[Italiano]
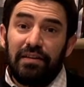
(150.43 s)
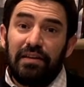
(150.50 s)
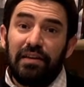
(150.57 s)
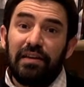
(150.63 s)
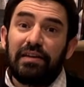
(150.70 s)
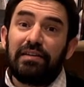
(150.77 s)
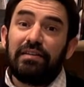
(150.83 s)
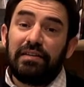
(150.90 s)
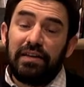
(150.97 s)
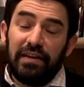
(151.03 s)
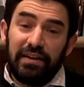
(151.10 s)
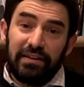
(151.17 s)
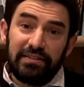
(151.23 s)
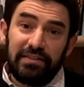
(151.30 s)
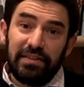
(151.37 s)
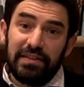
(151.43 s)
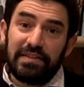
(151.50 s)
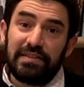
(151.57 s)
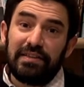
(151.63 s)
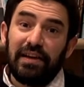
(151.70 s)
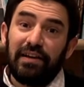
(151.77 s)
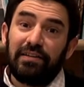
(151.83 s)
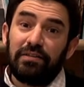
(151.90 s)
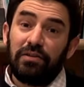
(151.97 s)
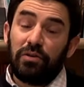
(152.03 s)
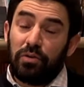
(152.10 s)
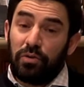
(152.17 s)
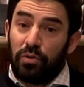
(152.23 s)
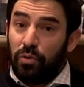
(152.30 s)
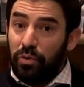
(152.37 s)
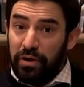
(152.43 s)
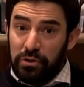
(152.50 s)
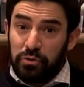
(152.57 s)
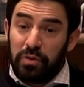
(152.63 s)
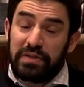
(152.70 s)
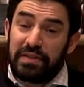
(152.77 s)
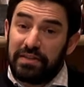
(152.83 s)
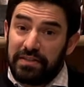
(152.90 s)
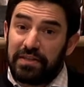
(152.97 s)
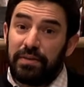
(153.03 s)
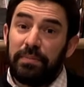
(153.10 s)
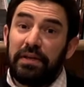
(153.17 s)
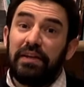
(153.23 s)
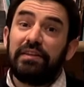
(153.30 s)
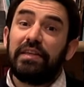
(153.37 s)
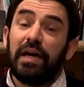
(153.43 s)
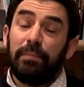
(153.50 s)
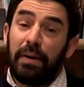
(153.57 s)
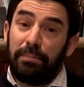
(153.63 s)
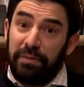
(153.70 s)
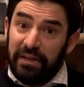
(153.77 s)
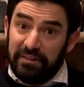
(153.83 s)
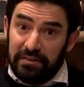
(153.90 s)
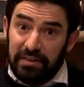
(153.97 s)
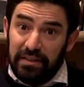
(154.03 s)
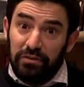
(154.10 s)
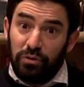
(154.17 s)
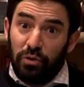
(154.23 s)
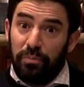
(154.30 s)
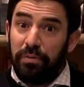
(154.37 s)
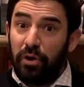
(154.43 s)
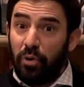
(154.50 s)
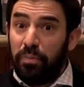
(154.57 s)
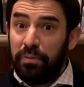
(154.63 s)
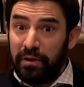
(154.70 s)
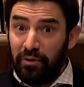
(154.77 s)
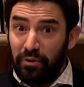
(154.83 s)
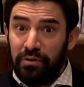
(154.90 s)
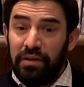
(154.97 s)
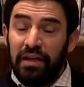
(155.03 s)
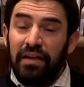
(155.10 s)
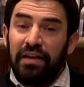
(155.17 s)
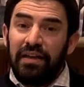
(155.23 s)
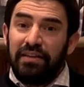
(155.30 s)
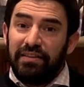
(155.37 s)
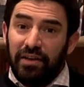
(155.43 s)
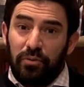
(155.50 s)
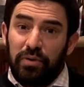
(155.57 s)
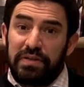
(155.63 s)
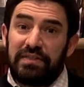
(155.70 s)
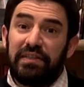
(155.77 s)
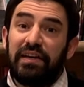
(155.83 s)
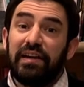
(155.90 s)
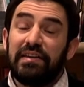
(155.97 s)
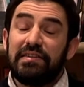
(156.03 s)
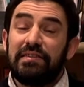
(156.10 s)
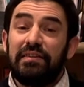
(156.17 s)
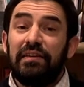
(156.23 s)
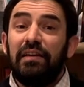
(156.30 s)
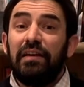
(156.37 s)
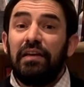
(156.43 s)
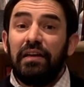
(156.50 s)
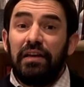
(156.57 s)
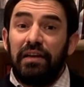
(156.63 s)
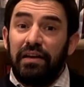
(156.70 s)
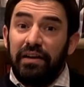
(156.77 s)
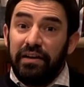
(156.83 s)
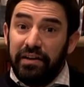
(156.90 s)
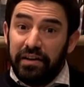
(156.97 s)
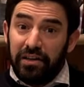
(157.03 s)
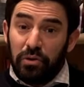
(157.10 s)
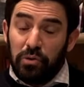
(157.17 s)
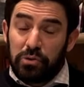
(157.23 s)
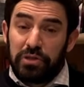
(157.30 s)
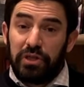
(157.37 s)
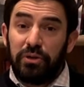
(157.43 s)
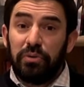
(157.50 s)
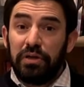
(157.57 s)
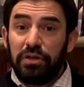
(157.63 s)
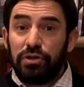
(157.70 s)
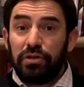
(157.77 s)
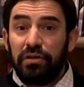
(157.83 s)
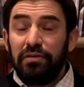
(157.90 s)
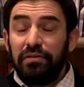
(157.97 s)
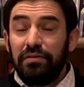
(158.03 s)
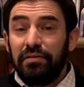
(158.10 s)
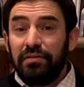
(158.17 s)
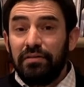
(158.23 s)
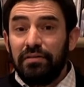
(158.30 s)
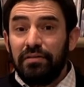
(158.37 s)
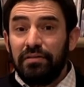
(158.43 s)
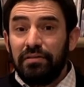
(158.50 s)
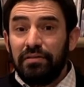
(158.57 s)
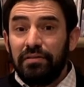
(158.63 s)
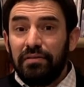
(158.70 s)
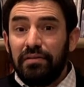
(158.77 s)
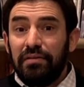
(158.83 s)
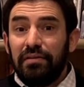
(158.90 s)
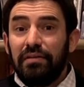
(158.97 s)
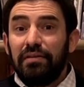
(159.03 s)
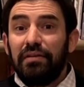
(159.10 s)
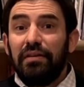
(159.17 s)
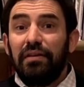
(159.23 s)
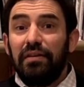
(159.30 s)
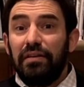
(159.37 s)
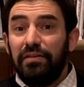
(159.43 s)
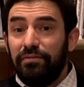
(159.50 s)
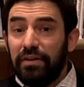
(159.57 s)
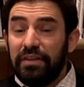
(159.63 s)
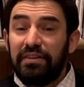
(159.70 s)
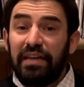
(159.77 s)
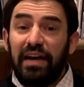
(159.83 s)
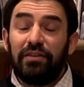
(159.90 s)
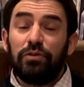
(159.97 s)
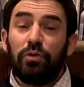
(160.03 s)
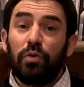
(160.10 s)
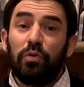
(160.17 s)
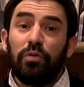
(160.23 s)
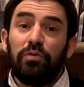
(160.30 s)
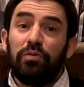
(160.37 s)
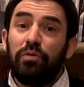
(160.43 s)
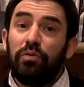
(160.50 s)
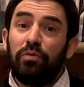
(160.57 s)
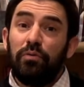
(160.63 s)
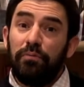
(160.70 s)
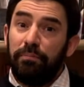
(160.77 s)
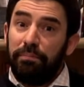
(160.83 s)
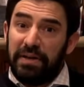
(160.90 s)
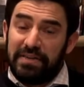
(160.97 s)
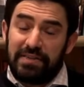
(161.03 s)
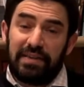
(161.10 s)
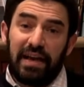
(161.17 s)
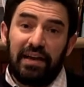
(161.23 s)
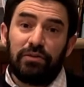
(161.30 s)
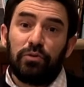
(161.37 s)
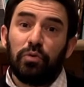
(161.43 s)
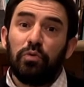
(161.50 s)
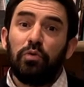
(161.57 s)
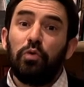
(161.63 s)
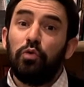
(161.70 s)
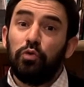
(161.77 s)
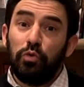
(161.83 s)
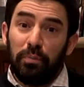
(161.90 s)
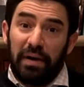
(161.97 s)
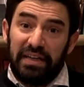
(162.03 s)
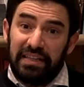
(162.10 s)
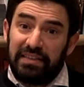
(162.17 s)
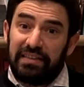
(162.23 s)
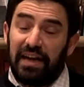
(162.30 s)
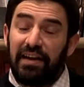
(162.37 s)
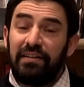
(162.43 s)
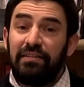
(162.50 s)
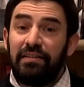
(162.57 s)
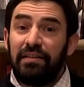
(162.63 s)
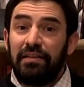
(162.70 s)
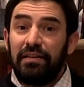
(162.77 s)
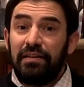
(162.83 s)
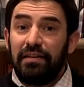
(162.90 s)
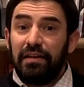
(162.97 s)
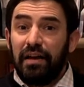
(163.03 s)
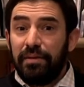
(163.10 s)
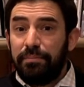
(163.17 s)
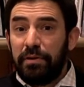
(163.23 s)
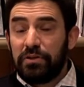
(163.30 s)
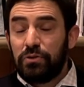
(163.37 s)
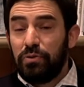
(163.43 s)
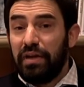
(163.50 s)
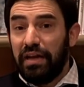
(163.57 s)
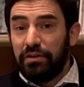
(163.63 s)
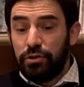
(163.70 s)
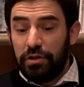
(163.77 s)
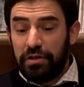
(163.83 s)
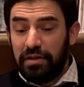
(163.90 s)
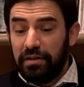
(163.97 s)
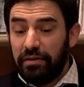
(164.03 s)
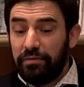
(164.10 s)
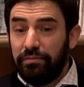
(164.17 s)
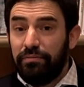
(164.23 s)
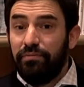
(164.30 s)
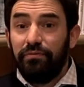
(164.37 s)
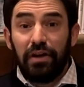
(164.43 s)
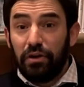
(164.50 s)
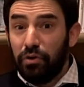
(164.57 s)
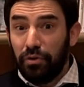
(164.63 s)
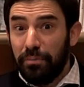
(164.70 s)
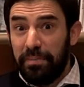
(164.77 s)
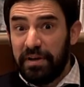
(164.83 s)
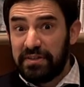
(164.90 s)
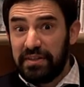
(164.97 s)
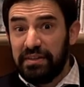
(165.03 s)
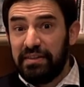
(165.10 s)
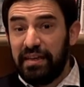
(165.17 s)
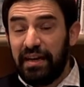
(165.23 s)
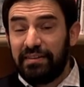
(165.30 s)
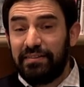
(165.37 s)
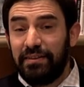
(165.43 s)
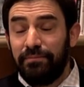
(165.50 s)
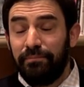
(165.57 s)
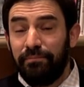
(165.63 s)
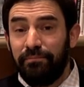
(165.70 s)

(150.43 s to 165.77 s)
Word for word: e che l'artista, con la sua sensibilità ma partendo proprio da questi resti ricostruisce, inventando un passato, un'umanità, ai personaggi che vengono presentati.